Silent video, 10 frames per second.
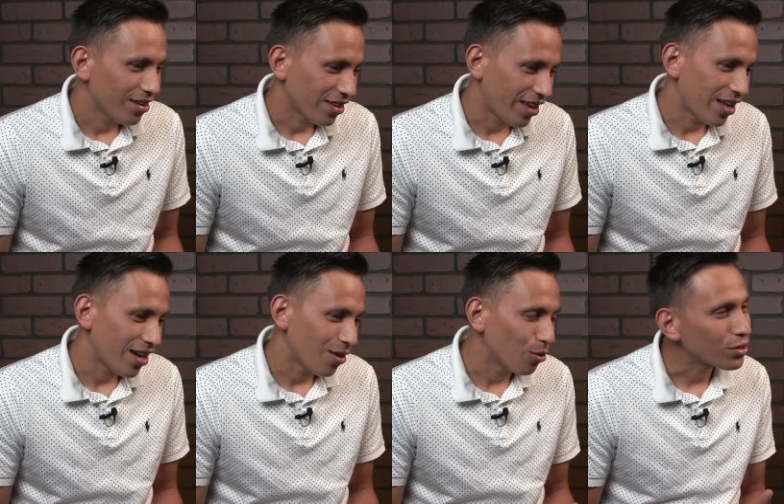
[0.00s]
que
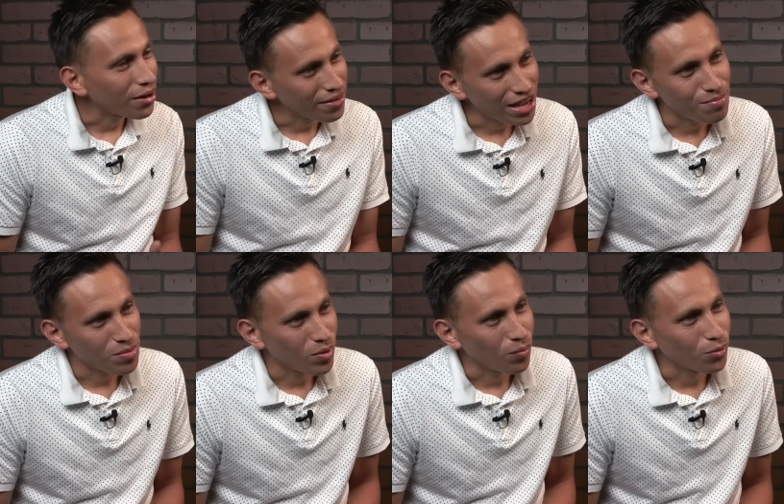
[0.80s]
era otra vez el
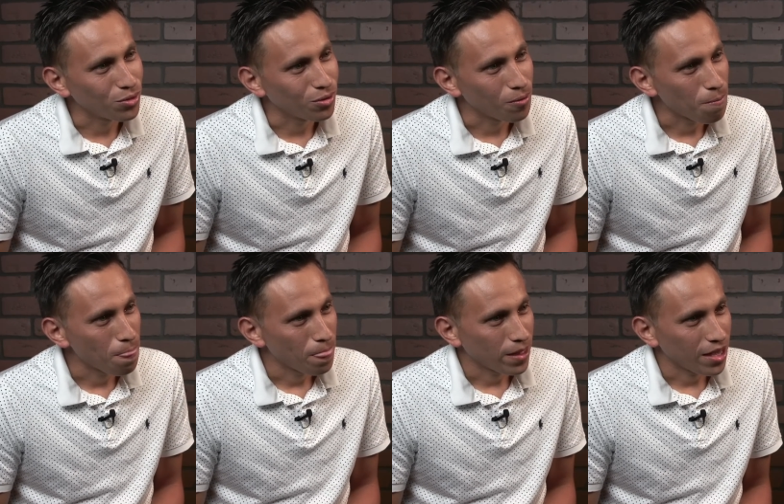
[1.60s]
mismo mundo.
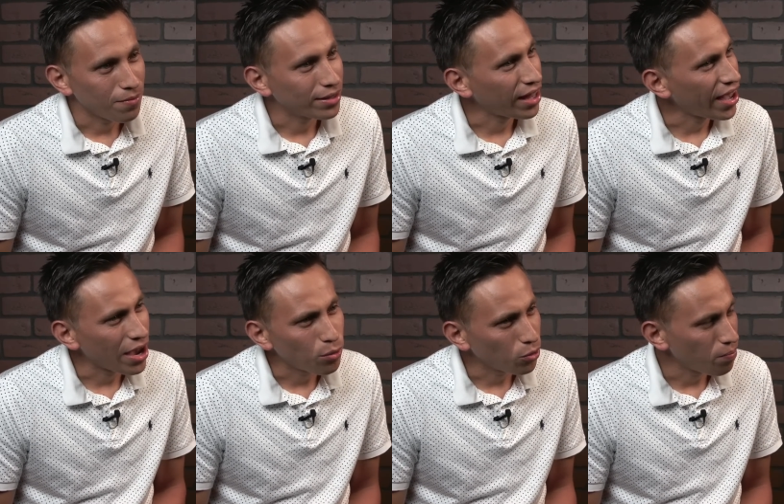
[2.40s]
Y batallé
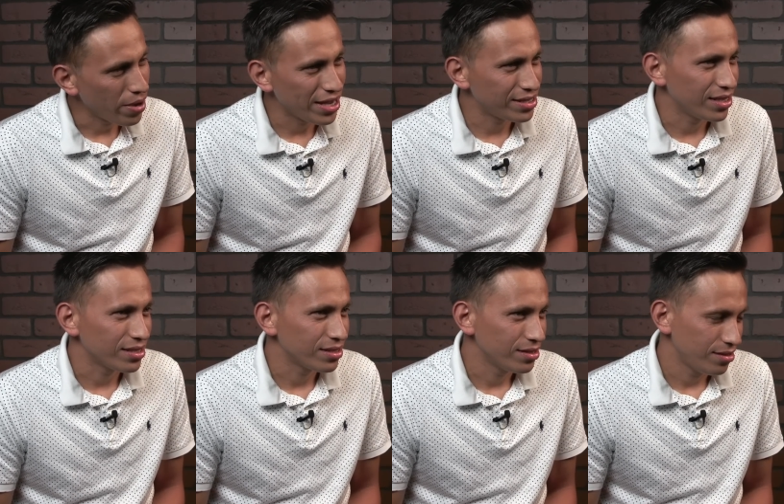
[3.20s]
unos
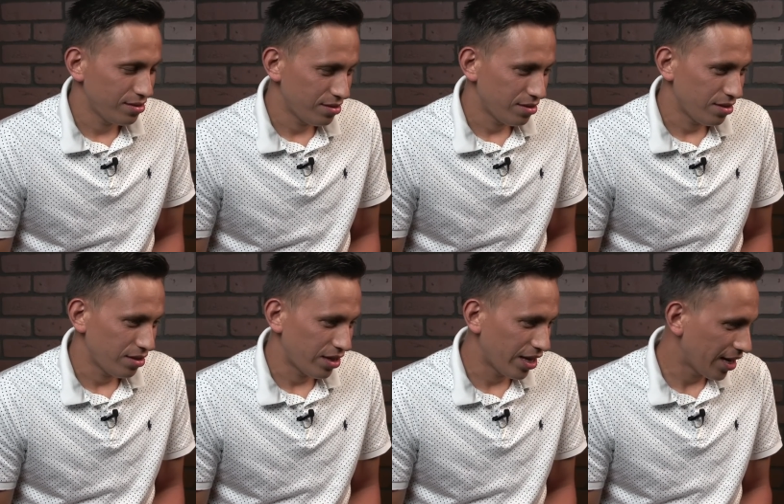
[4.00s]
meses
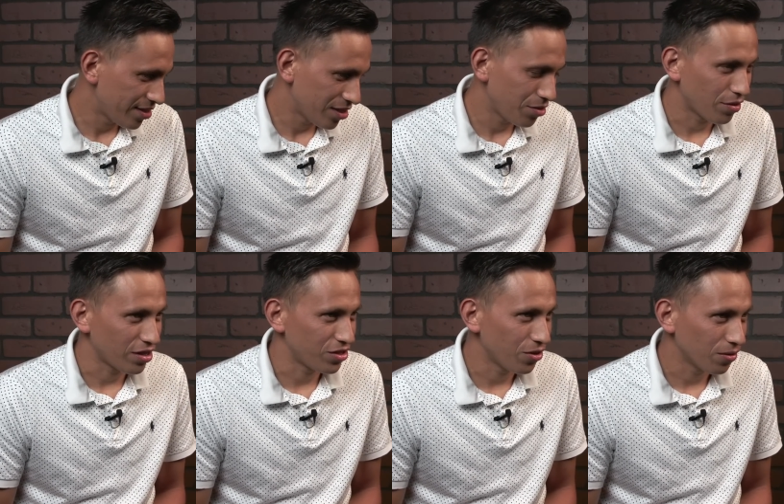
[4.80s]
en esa
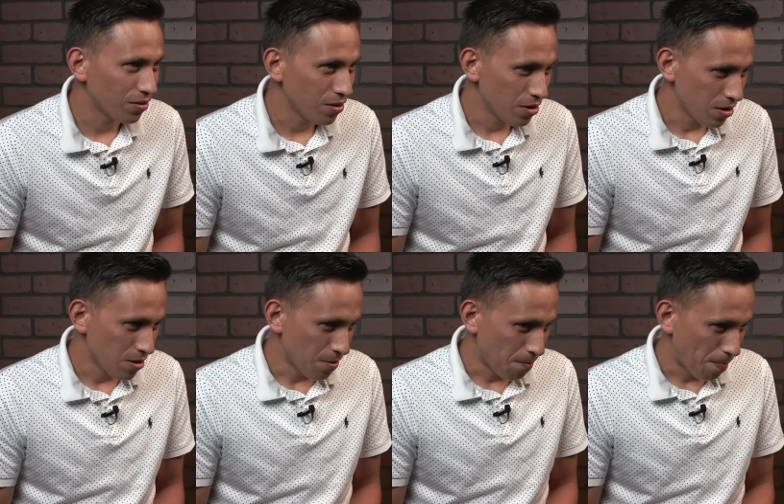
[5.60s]
situación.
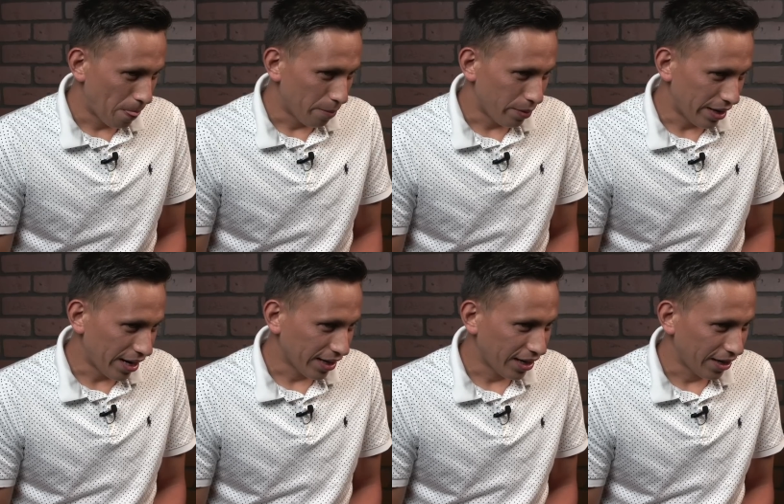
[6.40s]
Pero
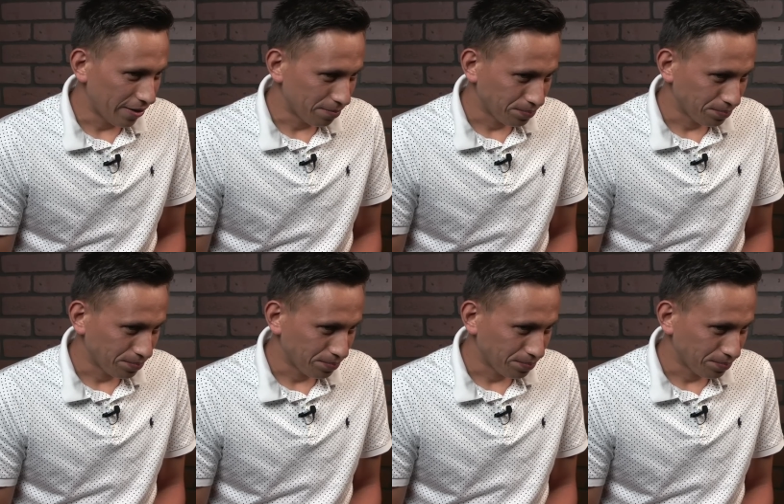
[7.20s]
era que